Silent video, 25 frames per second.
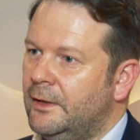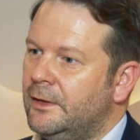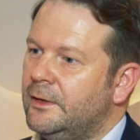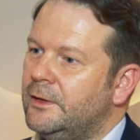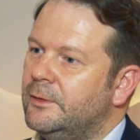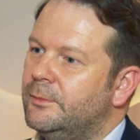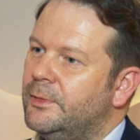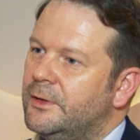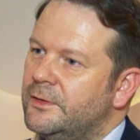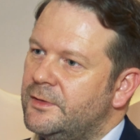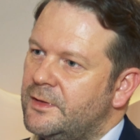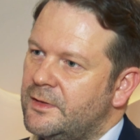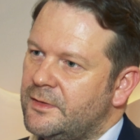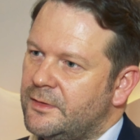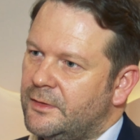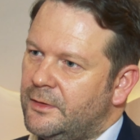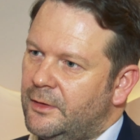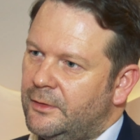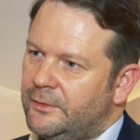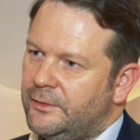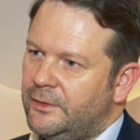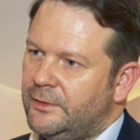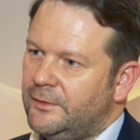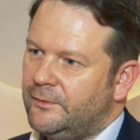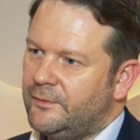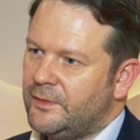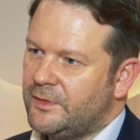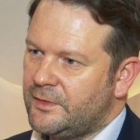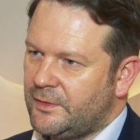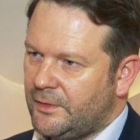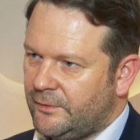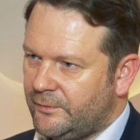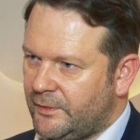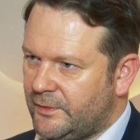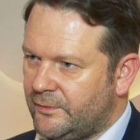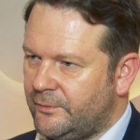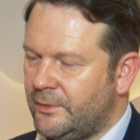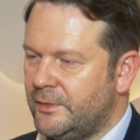i będzie zdolny
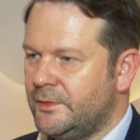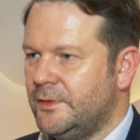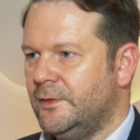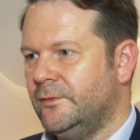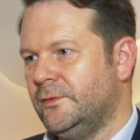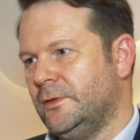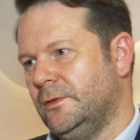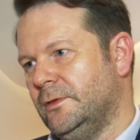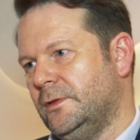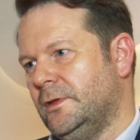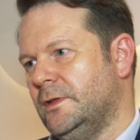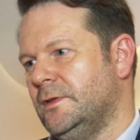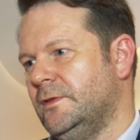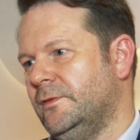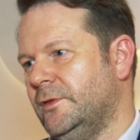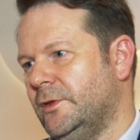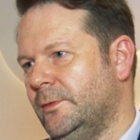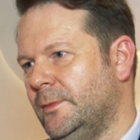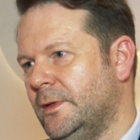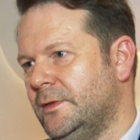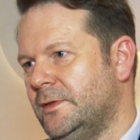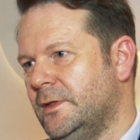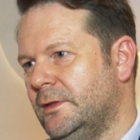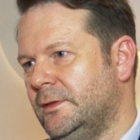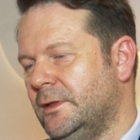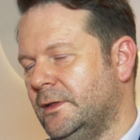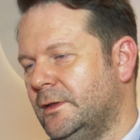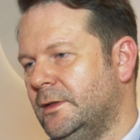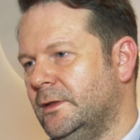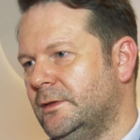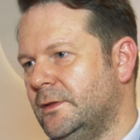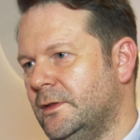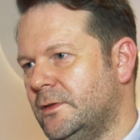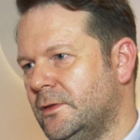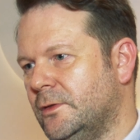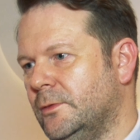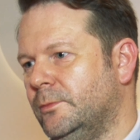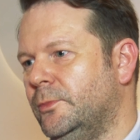inwestować właśnie w tą transformację
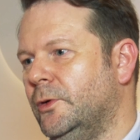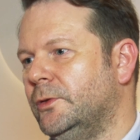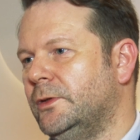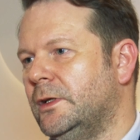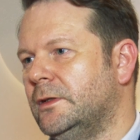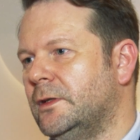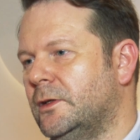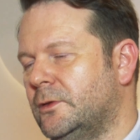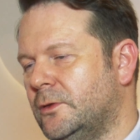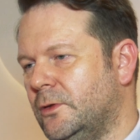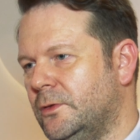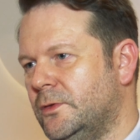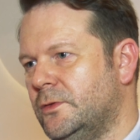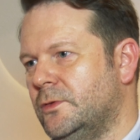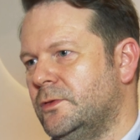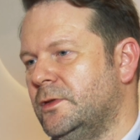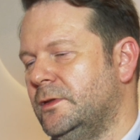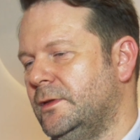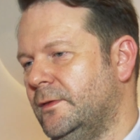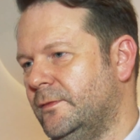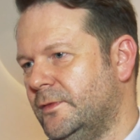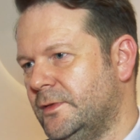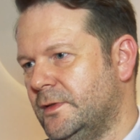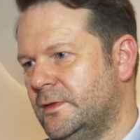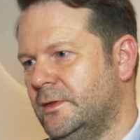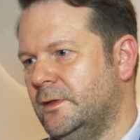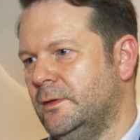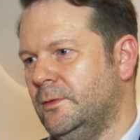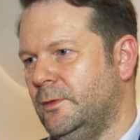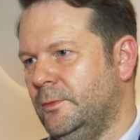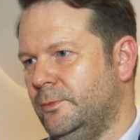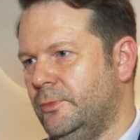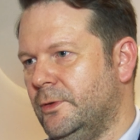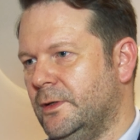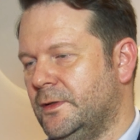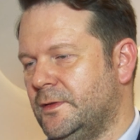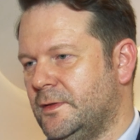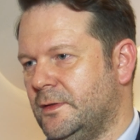energetyczną, bo ona na końcu się nam wszystkim
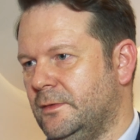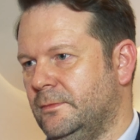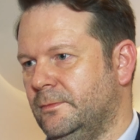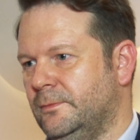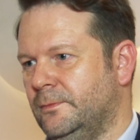opłaca.